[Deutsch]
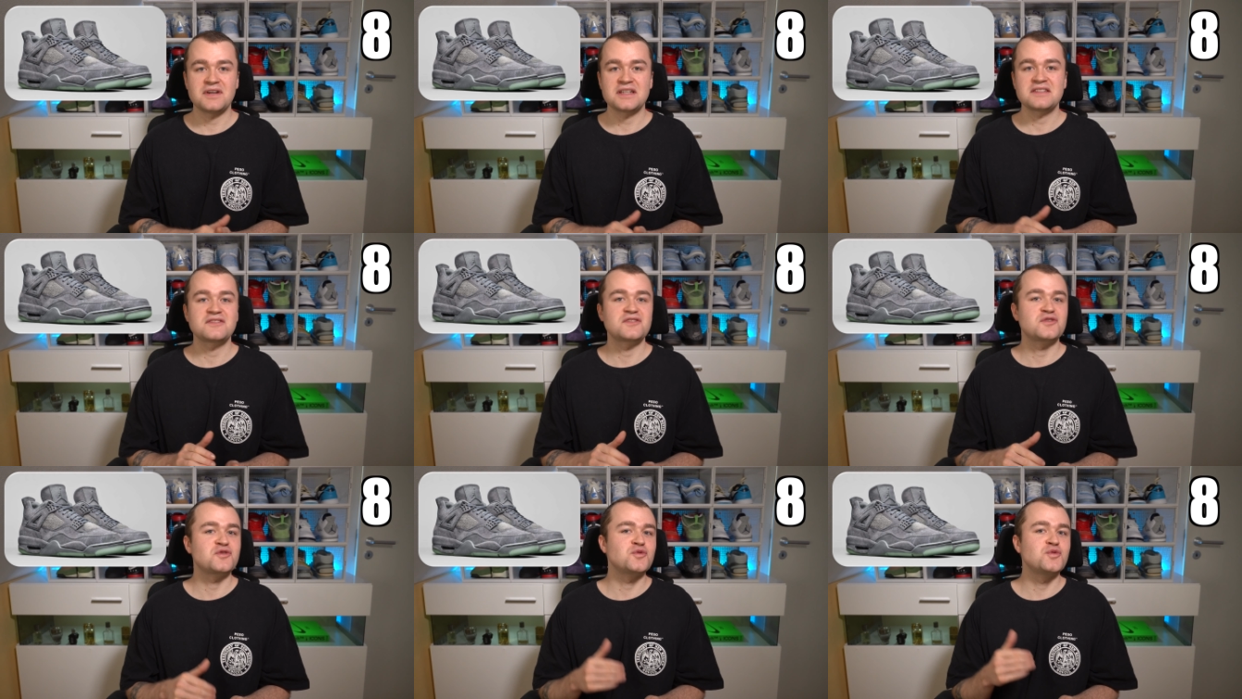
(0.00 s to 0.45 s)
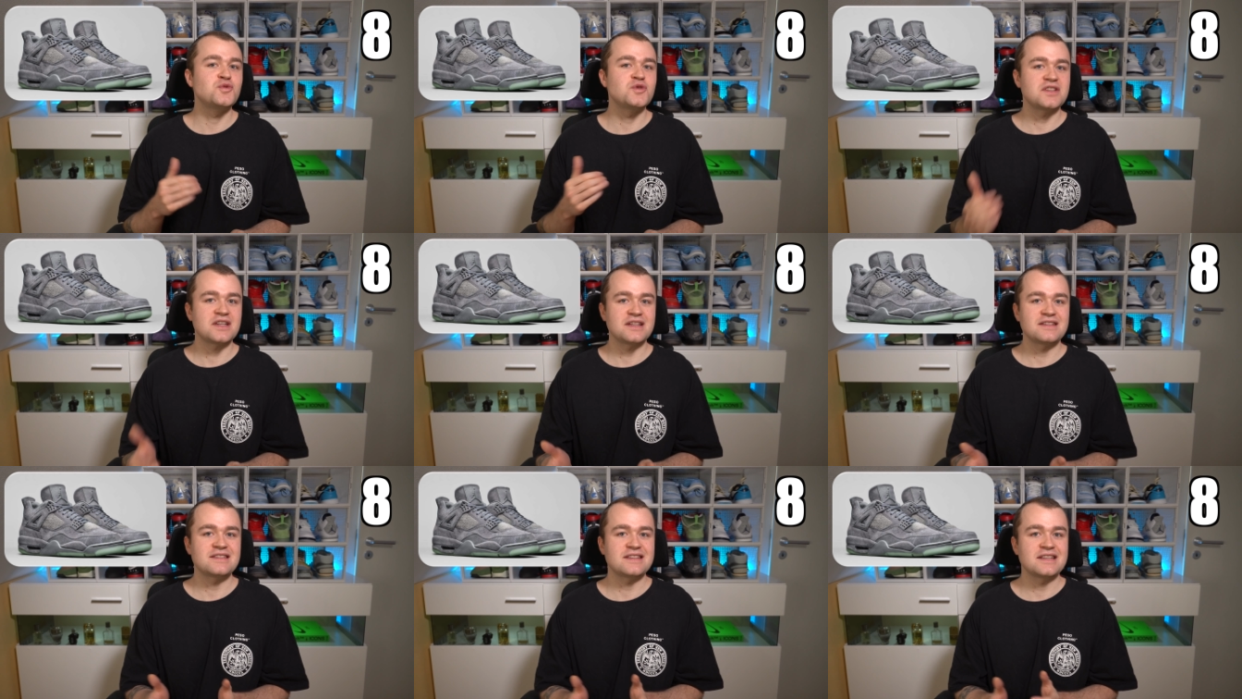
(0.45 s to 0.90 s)
was
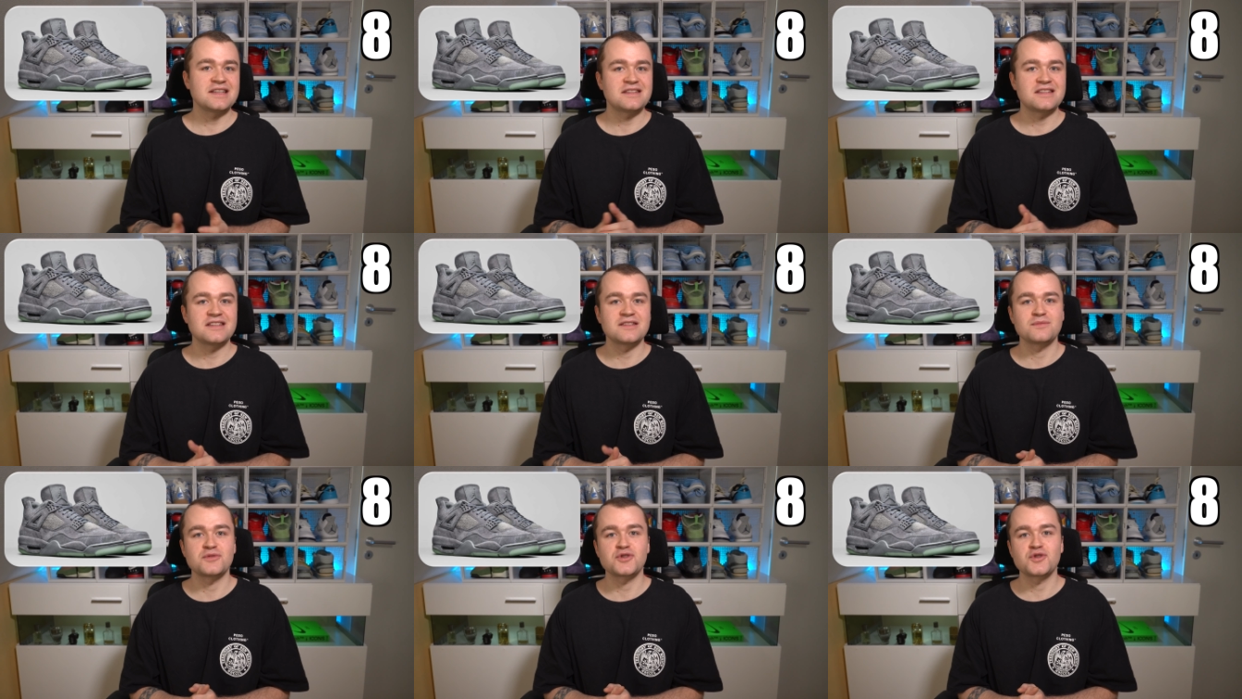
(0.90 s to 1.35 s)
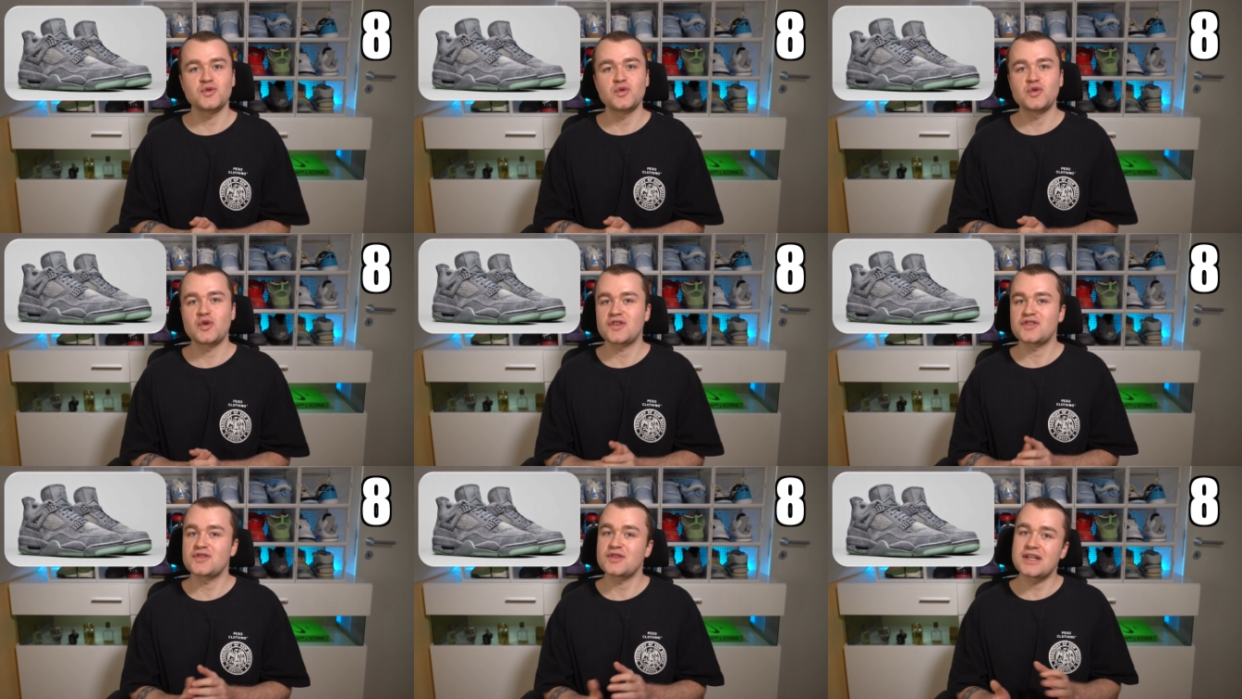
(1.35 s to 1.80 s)
zusätzlich diesem Schuh
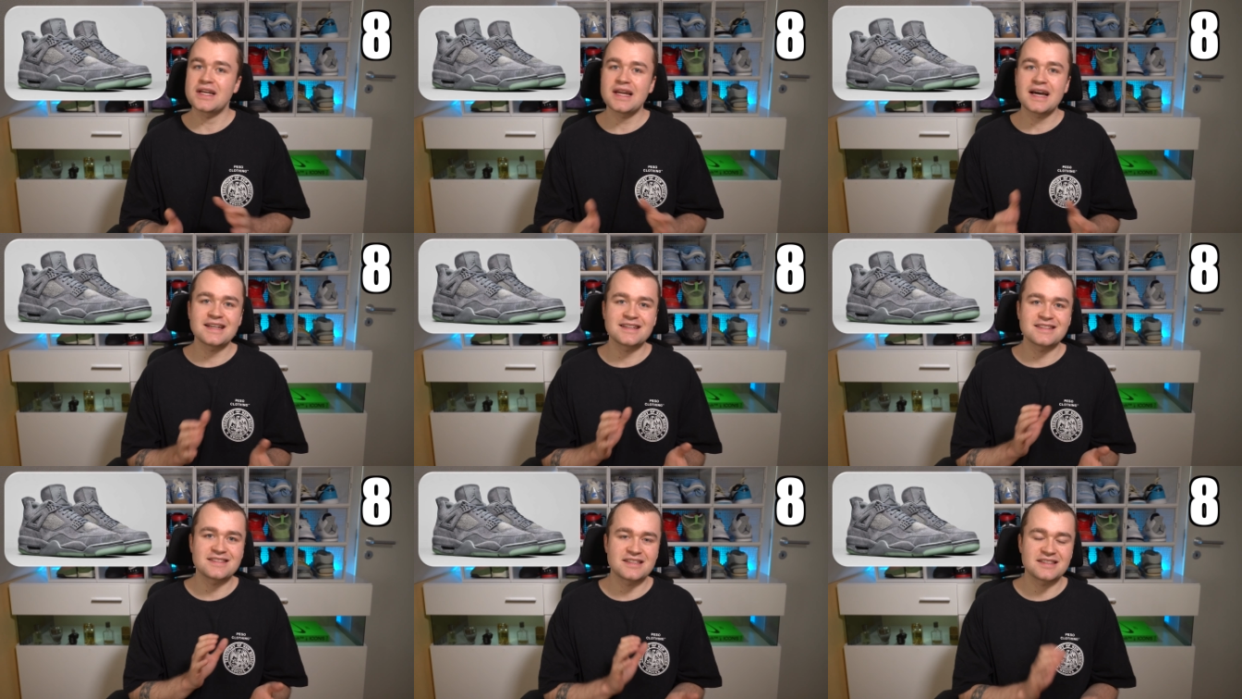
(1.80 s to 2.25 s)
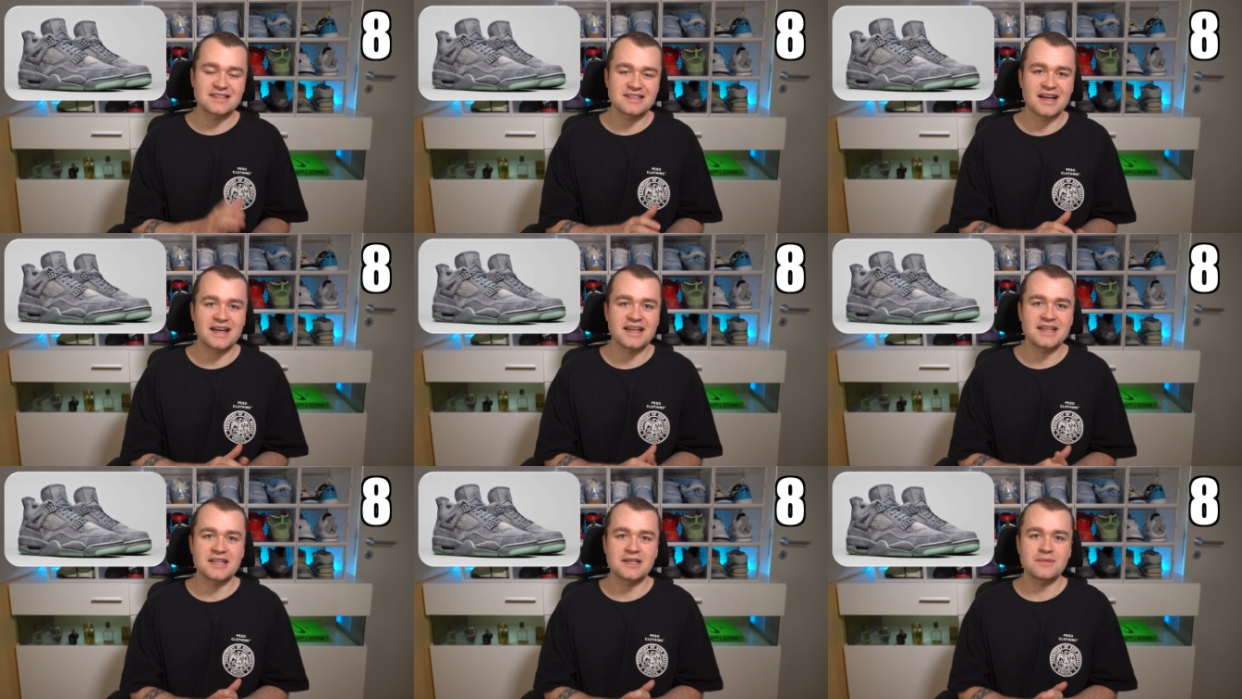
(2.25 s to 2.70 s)
noch so ein kleines
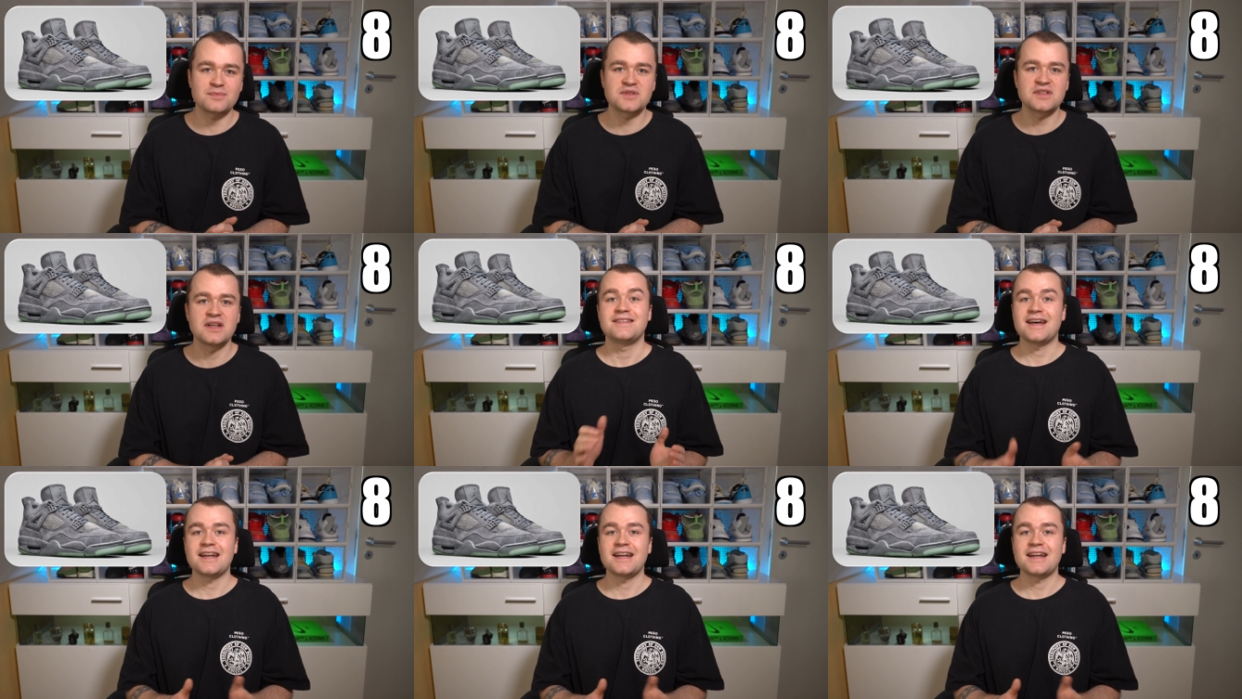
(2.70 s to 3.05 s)
Detail gibt.